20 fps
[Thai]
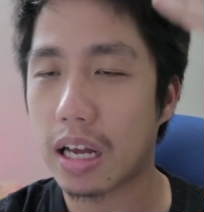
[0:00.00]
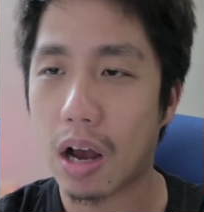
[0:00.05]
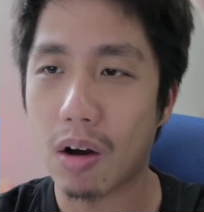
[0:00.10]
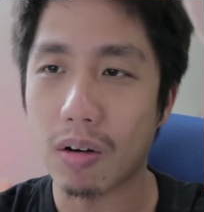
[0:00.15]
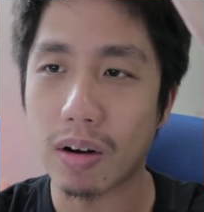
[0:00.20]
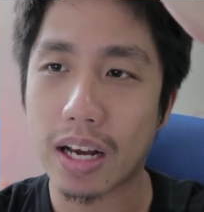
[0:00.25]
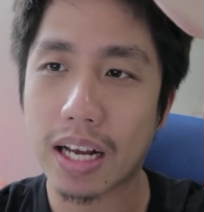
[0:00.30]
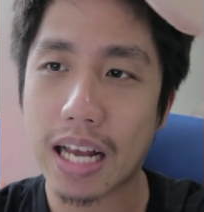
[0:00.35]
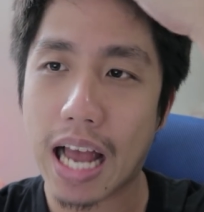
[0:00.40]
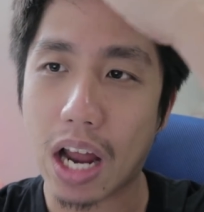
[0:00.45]
เอา
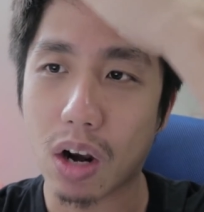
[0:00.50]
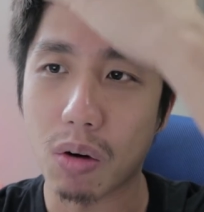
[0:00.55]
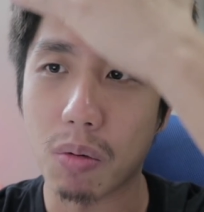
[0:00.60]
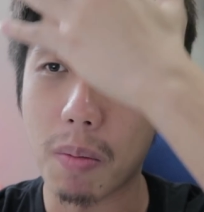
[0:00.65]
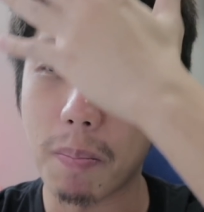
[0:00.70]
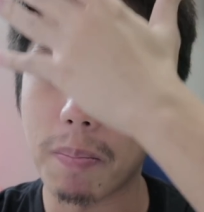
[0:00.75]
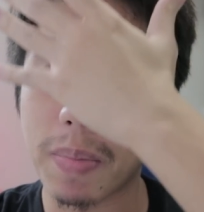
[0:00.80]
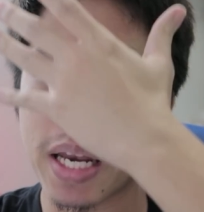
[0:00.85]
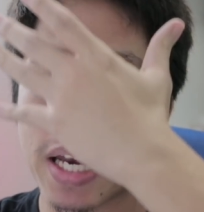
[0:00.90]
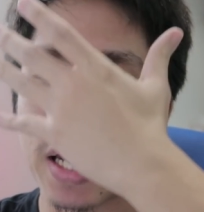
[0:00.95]
หน้ากากลง
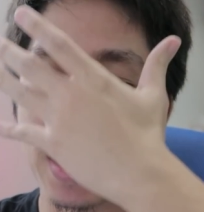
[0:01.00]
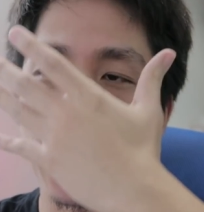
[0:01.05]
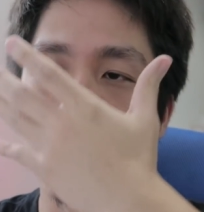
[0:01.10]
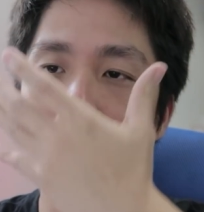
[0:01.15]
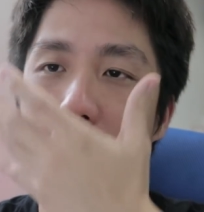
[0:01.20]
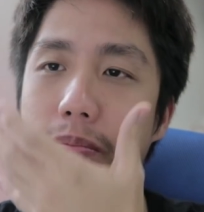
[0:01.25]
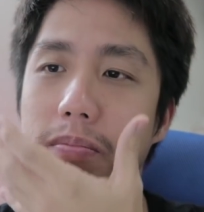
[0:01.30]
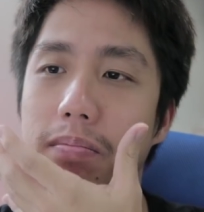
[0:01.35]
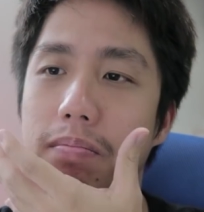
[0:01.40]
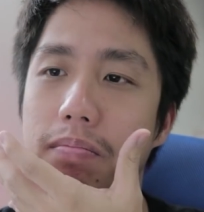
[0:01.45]
มาปิดนะค
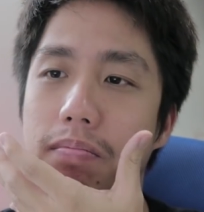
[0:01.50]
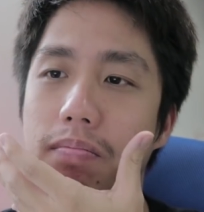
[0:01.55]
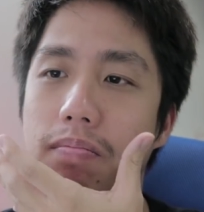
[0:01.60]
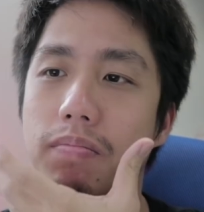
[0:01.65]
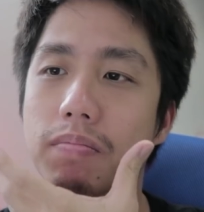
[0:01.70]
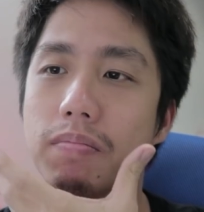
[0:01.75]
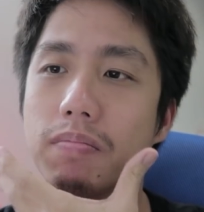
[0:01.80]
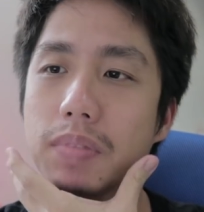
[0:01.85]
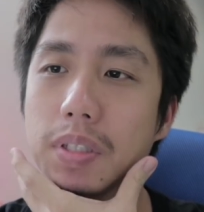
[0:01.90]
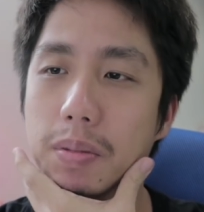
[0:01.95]
รับ
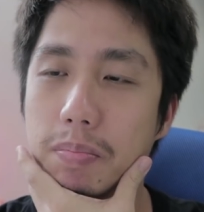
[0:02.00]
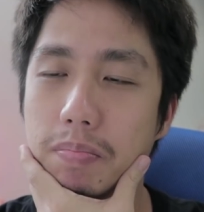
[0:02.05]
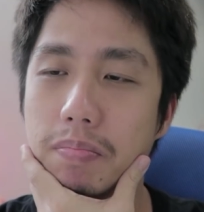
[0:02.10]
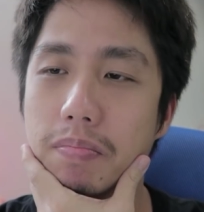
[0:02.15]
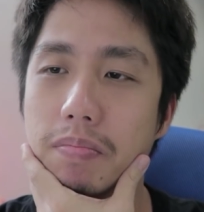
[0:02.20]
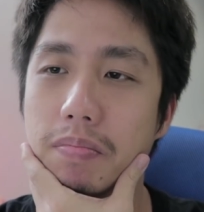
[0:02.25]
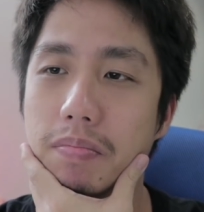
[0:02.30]
ปึ๊บ